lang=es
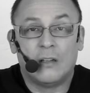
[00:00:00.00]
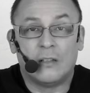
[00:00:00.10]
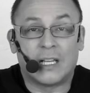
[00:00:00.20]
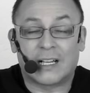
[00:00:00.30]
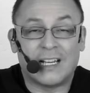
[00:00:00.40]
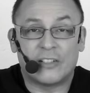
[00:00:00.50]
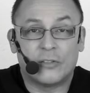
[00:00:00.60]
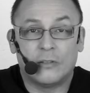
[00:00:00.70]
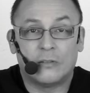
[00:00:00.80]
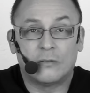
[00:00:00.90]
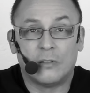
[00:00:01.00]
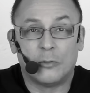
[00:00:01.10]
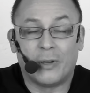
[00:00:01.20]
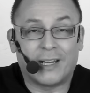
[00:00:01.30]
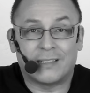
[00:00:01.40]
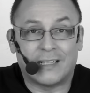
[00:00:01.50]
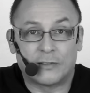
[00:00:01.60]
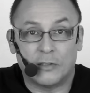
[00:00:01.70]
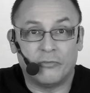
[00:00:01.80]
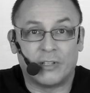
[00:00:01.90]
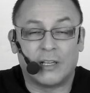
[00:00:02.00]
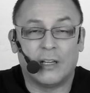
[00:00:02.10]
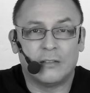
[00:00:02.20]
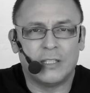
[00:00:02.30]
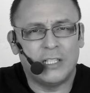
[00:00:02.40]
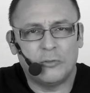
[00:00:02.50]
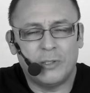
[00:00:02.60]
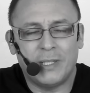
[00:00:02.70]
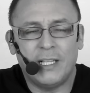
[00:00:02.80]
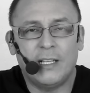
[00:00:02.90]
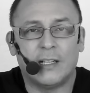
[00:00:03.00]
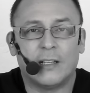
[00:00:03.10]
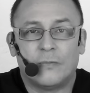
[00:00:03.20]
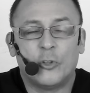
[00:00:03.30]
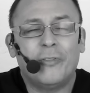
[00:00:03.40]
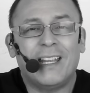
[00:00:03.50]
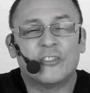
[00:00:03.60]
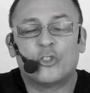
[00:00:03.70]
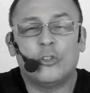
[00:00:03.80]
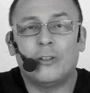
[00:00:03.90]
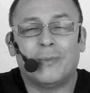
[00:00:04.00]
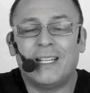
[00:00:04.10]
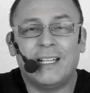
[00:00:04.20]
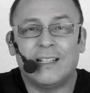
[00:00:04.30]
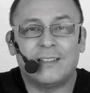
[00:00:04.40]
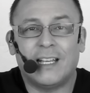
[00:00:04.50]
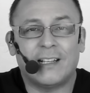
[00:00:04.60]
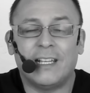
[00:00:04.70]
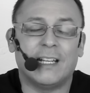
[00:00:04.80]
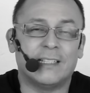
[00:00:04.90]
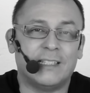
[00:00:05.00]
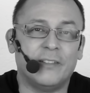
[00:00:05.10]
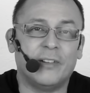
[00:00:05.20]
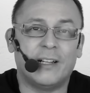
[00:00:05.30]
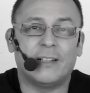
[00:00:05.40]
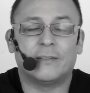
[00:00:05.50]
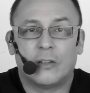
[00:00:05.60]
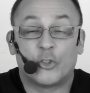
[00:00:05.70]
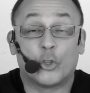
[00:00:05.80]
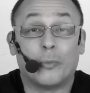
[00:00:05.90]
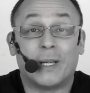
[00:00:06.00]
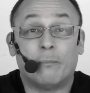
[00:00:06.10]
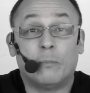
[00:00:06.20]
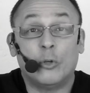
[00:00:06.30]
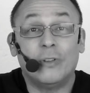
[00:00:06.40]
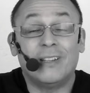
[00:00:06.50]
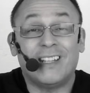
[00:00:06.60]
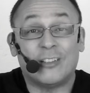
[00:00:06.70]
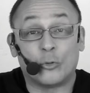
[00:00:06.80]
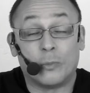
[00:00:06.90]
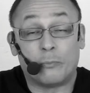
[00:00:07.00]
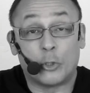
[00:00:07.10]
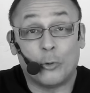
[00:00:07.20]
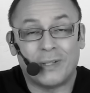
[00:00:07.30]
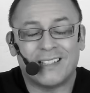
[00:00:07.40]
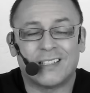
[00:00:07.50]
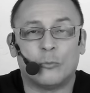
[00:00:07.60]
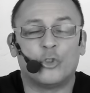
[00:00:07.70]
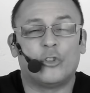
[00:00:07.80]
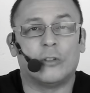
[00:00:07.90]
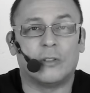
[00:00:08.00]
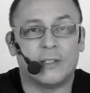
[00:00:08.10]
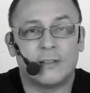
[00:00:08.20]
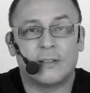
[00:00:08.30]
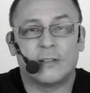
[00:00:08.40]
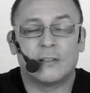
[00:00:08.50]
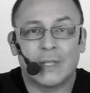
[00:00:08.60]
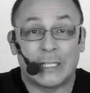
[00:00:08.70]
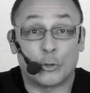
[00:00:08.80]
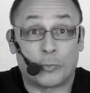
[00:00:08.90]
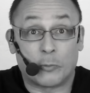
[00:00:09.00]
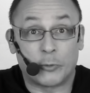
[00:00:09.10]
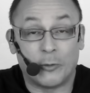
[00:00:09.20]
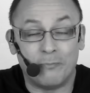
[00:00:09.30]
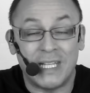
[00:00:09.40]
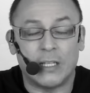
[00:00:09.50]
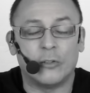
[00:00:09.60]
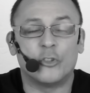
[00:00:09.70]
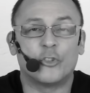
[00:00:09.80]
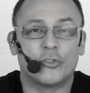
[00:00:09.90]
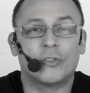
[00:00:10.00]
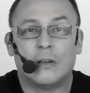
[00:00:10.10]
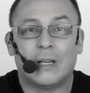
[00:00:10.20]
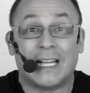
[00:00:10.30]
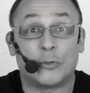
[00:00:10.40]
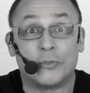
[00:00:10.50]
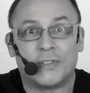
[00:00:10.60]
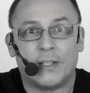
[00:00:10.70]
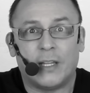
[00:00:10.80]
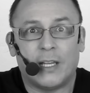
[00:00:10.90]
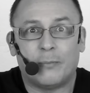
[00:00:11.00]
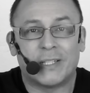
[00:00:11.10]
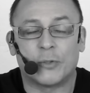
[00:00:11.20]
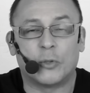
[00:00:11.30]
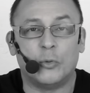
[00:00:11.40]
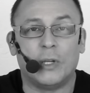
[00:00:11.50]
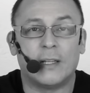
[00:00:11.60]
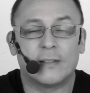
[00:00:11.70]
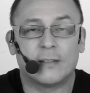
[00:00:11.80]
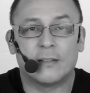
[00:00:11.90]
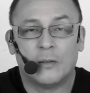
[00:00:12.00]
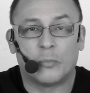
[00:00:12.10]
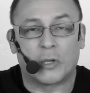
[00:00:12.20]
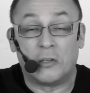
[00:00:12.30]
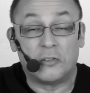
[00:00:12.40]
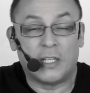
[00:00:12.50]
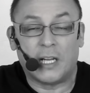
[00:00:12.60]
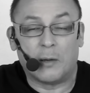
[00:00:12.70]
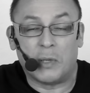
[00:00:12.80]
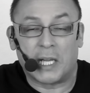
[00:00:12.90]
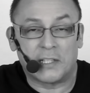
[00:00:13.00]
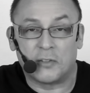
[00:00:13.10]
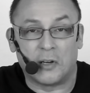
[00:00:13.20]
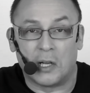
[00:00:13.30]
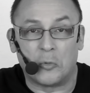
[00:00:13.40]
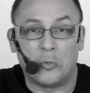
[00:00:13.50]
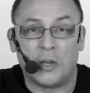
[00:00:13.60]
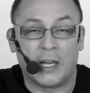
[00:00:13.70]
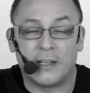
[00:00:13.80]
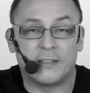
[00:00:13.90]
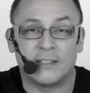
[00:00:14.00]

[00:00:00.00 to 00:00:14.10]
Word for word: la relación no es catastrófica, de ninguna manera. No veas todo de manera tan negativa. Sobreponte a tus propias emociones, a tus propios miedos a tus ideas más oscuras, porque no tienen aplicación alguna en esta